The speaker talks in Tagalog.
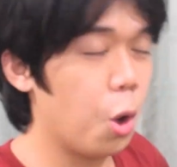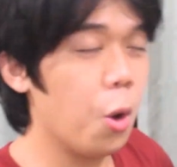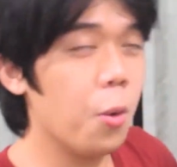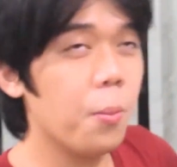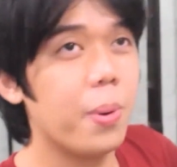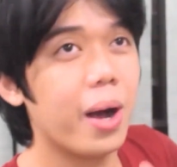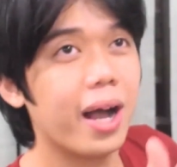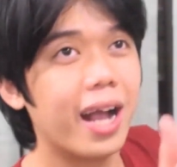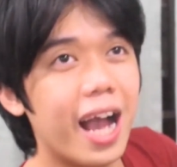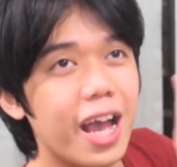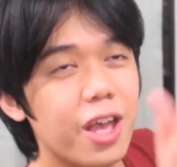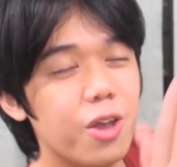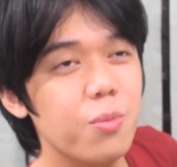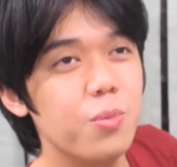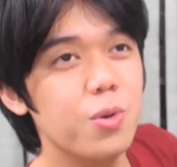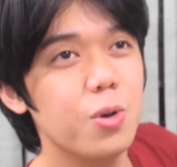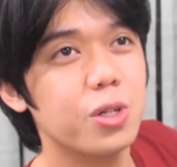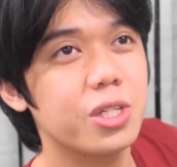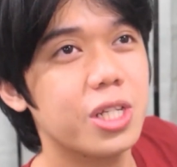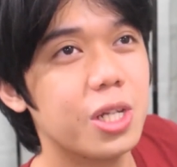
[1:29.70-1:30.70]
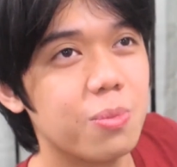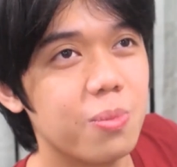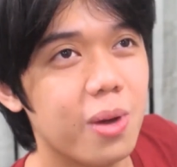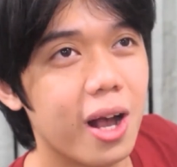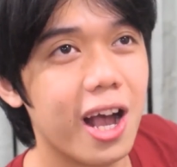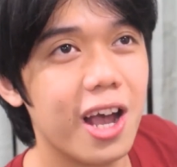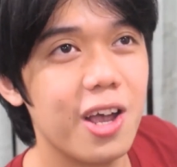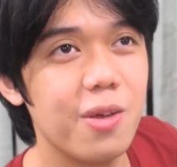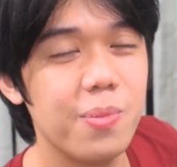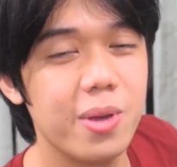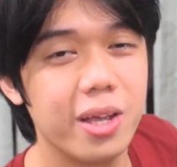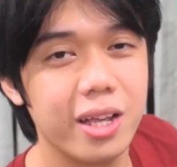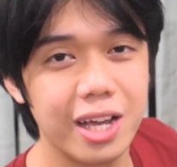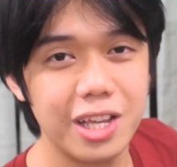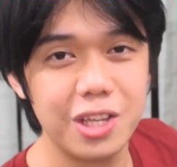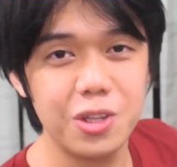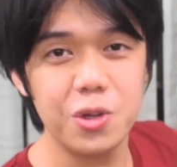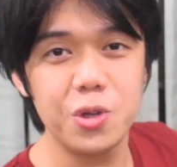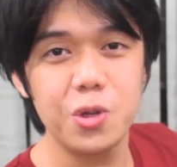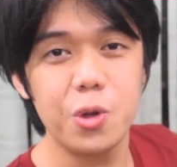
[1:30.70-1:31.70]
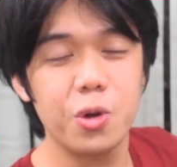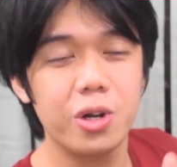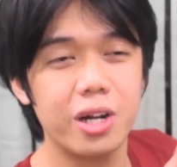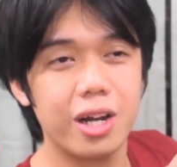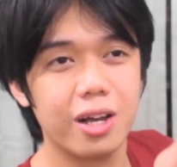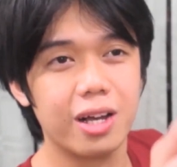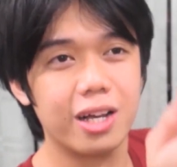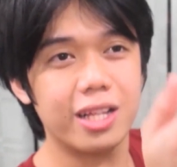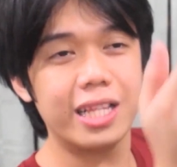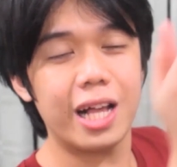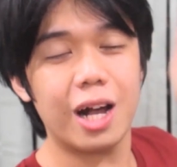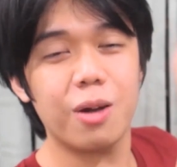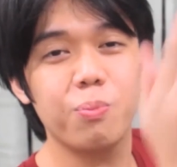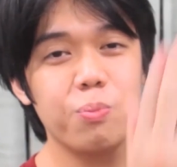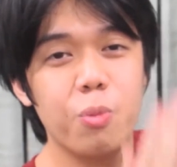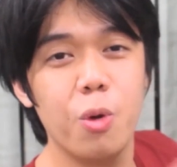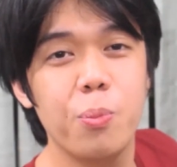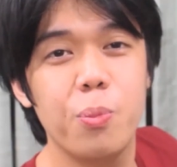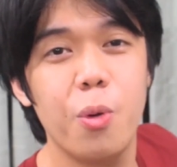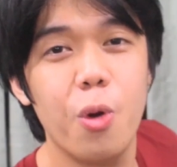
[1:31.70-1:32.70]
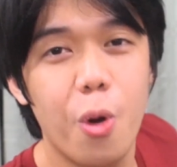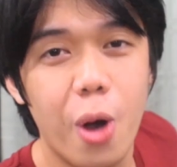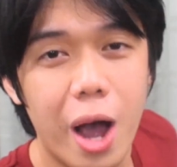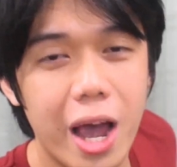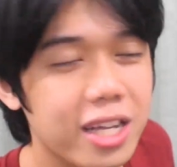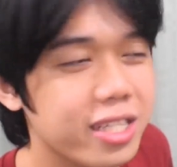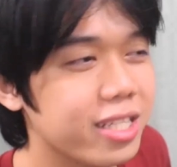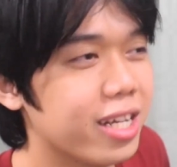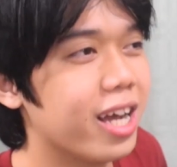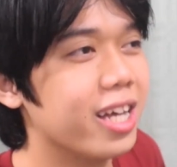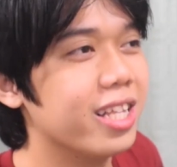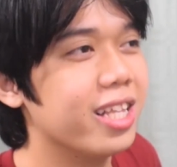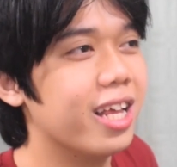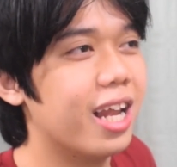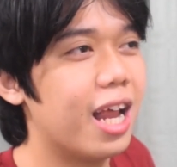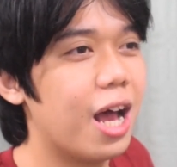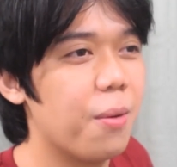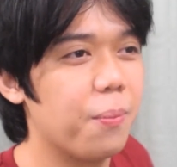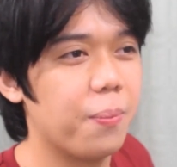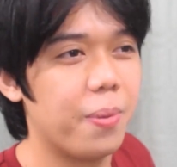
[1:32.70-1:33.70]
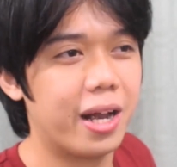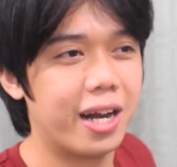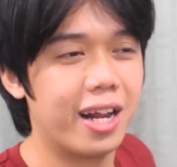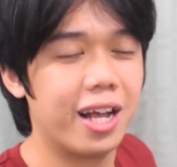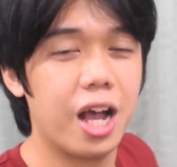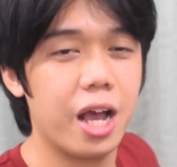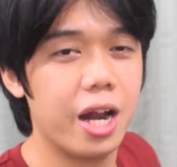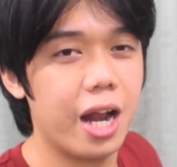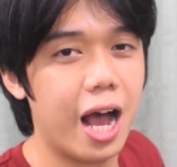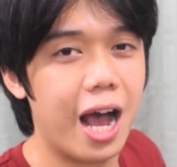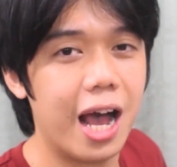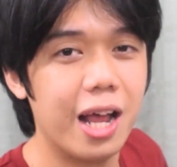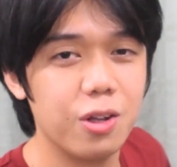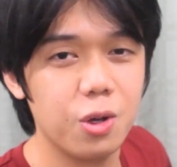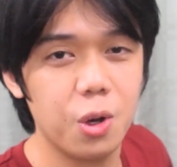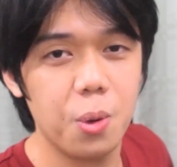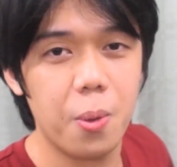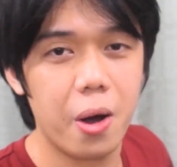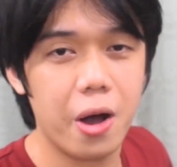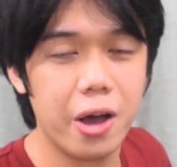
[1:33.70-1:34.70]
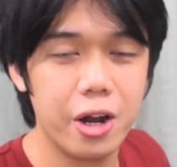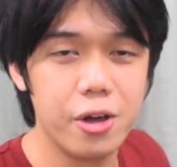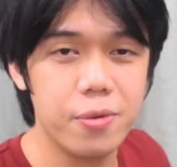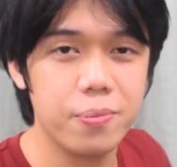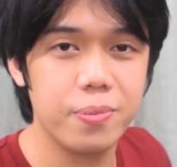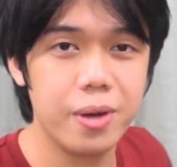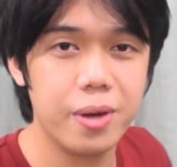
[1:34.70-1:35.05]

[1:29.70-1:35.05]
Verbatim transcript: Kung baga yung music mga kaibigan, yun yung nag nagbubuhay sa kanila para ganahan gumawa ng